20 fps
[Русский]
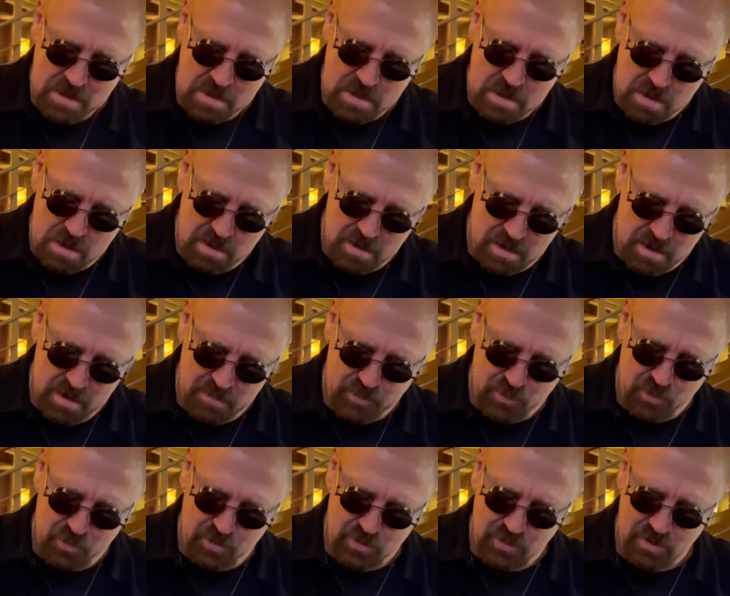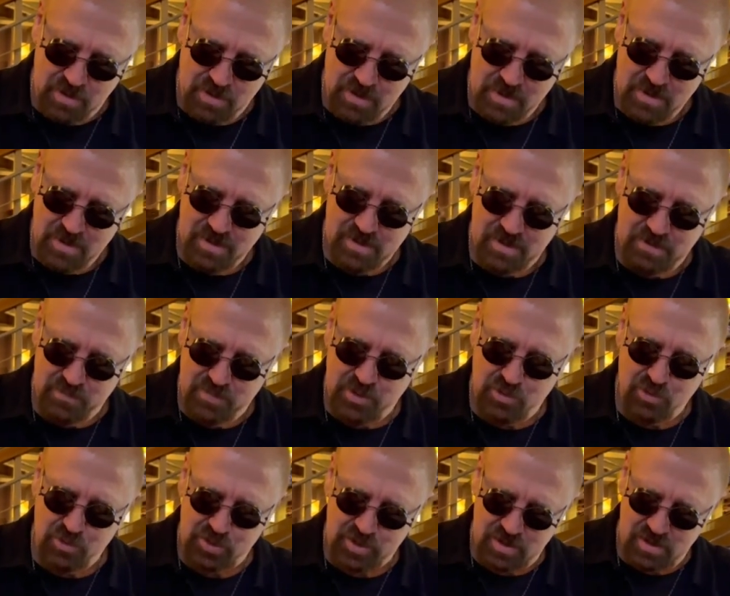И рыбку
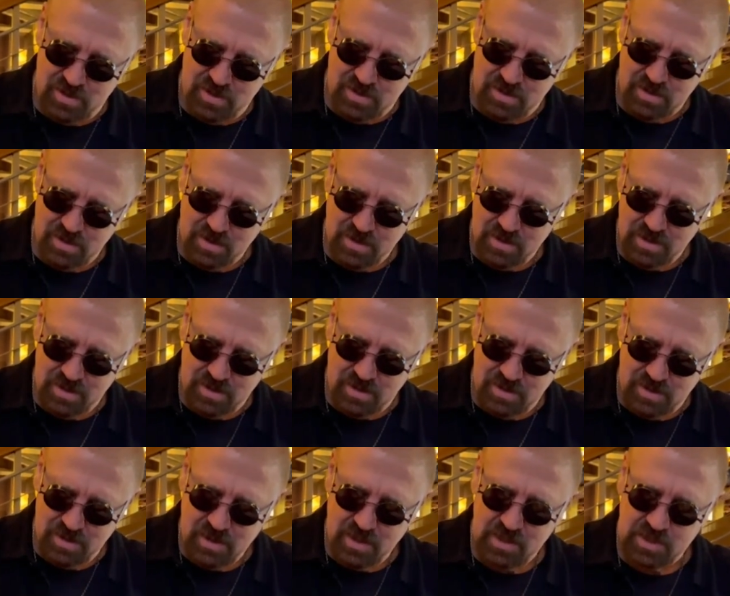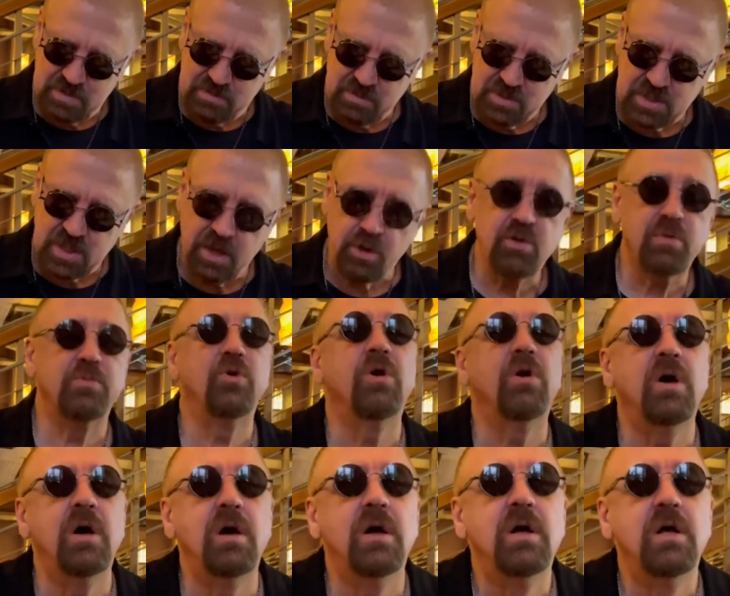берешь и с вискарем.
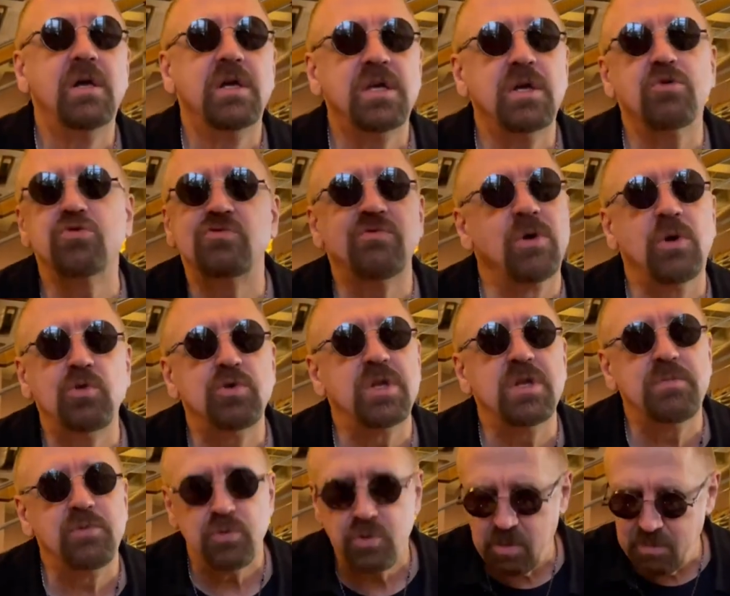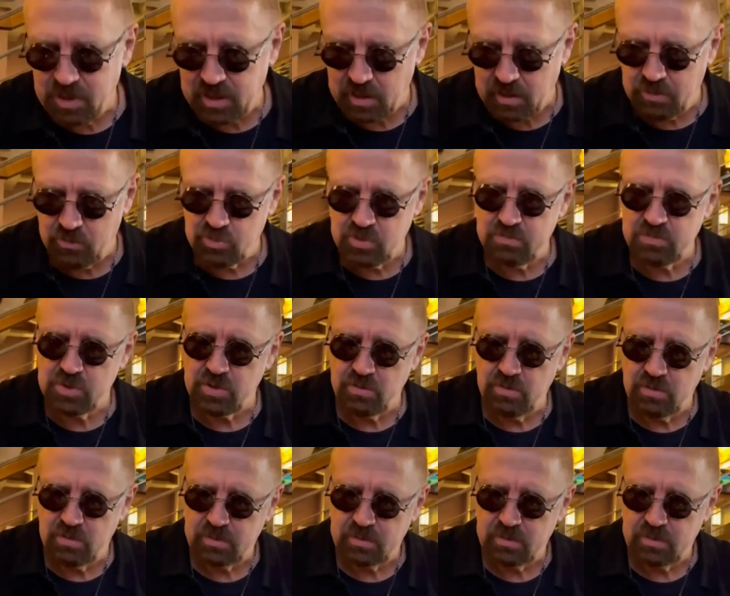Но я уже два года не пью, ребята, уже все.